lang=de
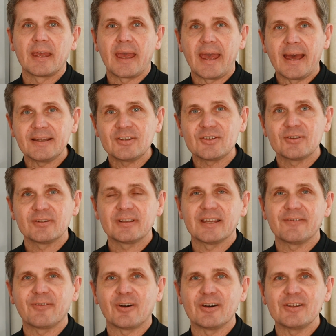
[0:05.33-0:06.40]
Herzstück
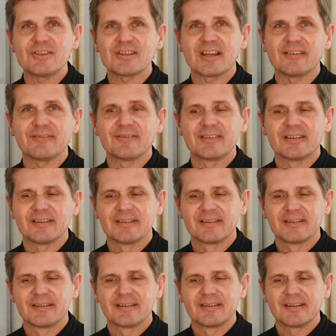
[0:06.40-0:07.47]
der Freundschaft.
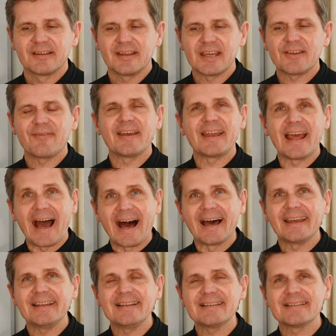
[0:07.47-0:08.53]
Ich werde
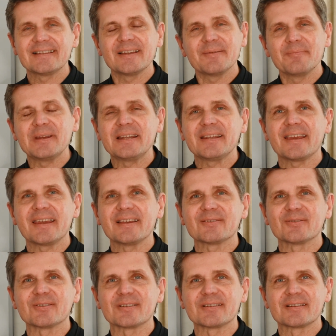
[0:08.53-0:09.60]
eins mit
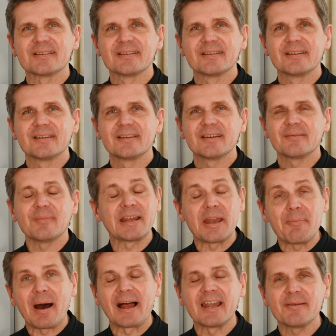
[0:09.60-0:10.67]
Jesus,
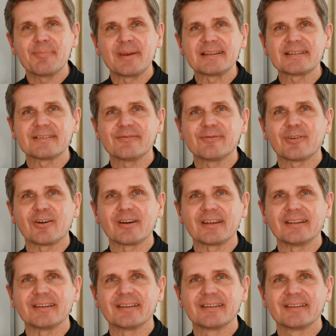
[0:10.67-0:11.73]
meinem allerbesten Freund.